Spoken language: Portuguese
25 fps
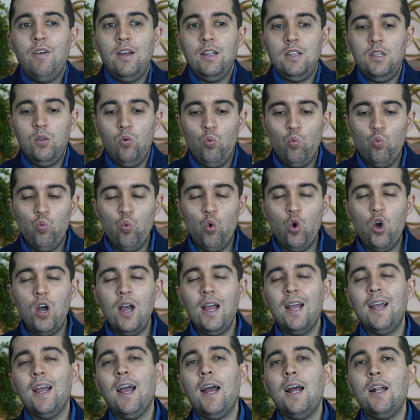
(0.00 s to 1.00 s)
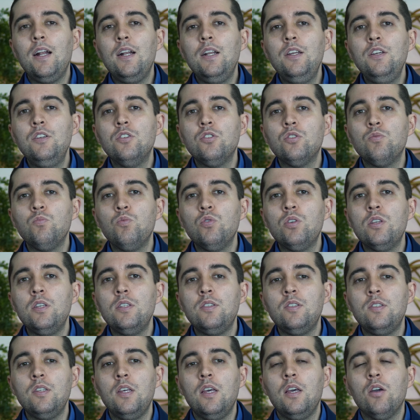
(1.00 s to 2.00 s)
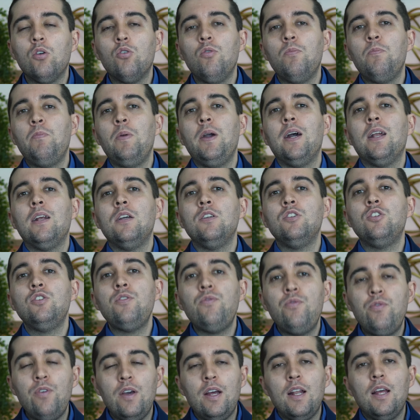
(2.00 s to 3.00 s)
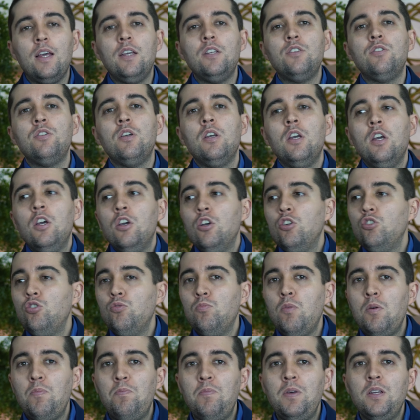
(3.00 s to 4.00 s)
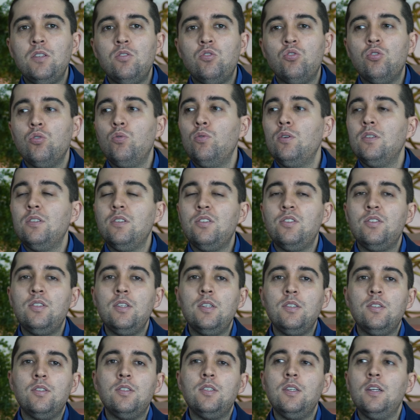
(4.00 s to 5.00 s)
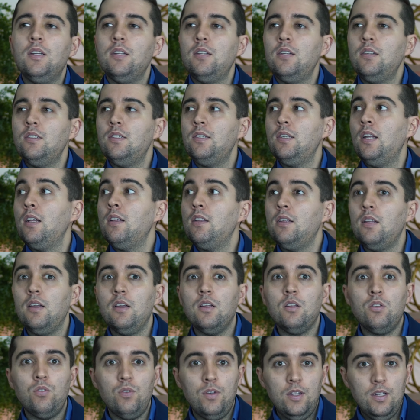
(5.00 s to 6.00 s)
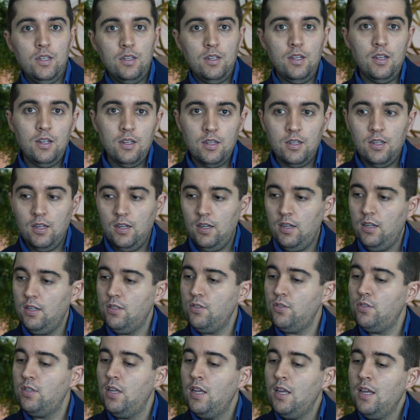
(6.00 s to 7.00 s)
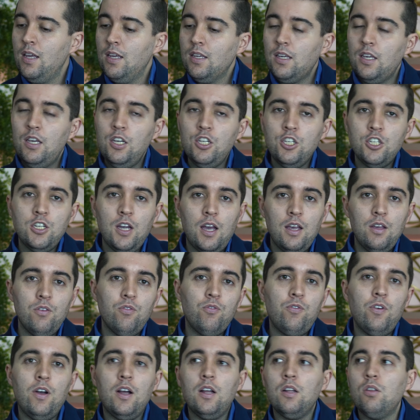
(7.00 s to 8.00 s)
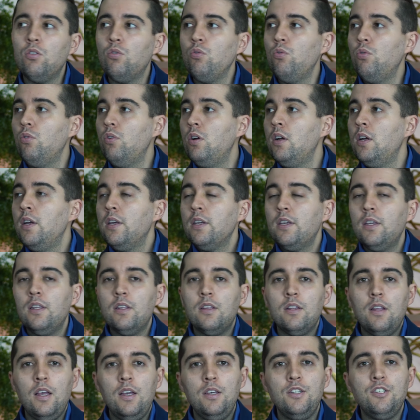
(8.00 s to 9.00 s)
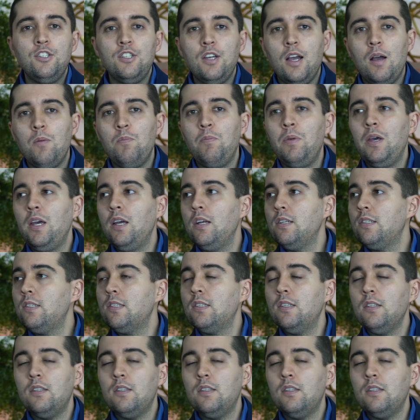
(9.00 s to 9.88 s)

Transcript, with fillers: vai ter um organismo que se recupera diferente de uma pessoa de 60, 70, 80 anos que já infartou, que tem diabetes,